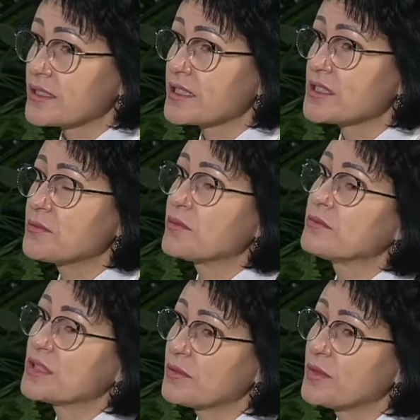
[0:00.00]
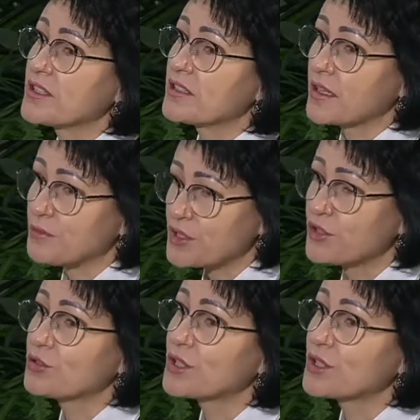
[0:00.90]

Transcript: с этим потреблять определенное